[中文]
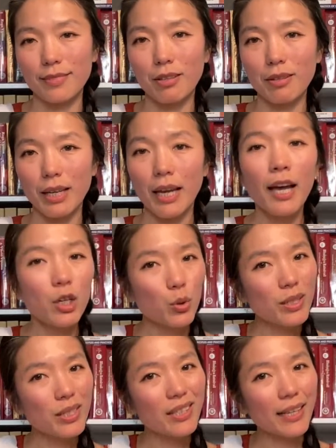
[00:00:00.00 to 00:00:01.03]
OK，
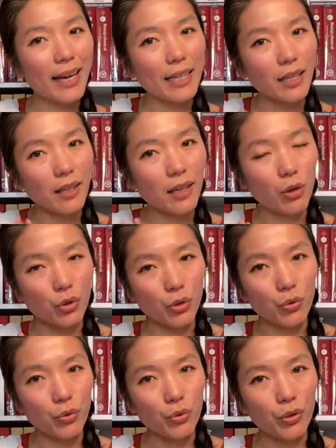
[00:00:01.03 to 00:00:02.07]
所以这个概念要
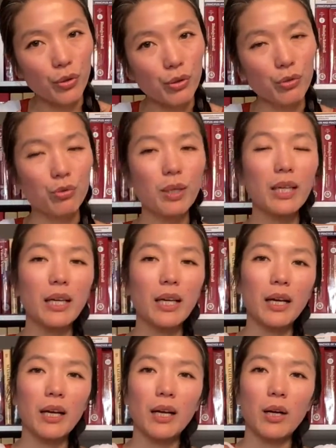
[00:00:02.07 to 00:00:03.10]
有。所
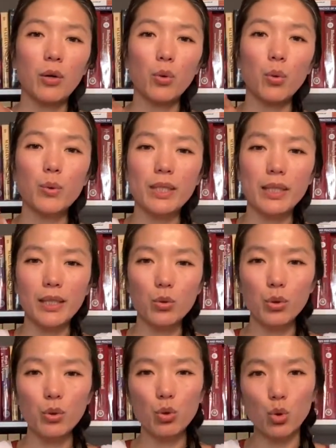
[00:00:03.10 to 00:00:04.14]
以，与其
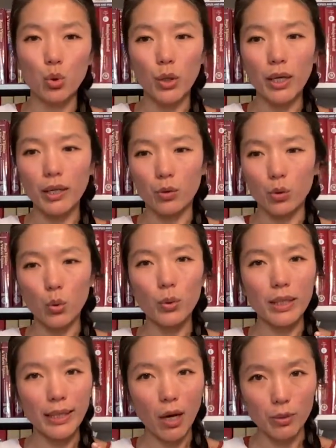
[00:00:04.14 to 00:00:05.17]
去学很多
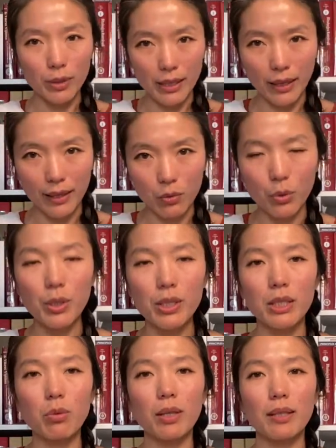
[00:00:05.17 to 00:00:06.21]
的药材，我会
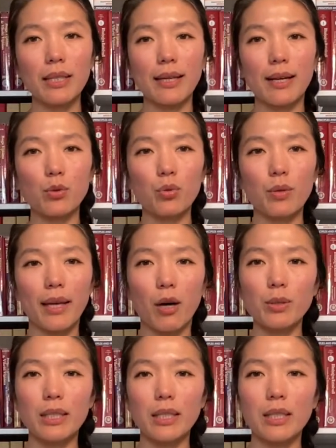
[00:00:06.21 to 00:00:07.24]
希望大家去
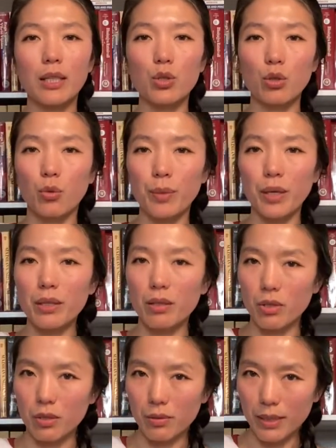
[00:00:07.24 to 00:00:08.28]
了解你手边的
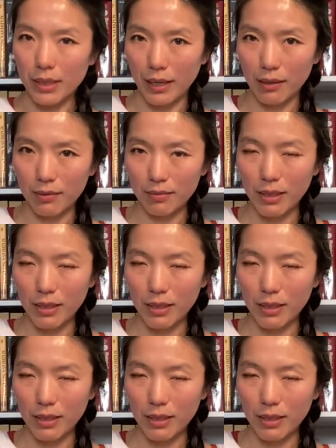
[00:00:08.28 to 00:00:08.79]
食材。